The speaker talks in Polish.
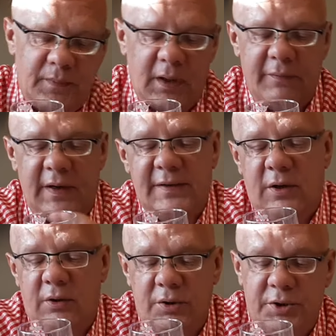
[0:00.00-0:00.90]

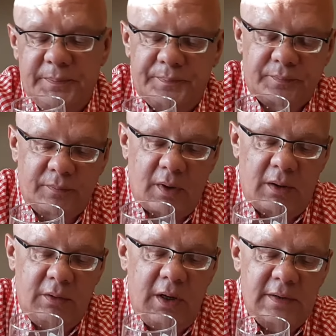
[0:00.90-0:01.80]
Wędzoność
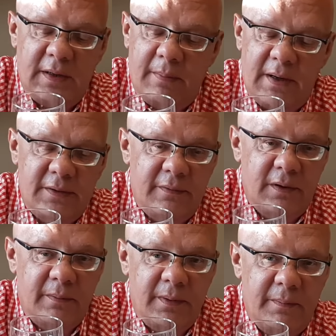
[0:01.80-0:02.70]
no, jest na bardzo
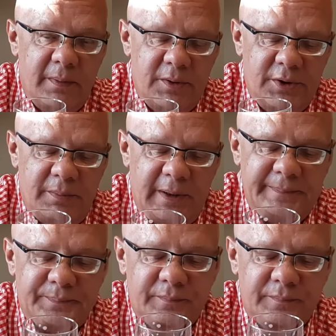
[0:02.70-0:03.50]
dobrym poziomie.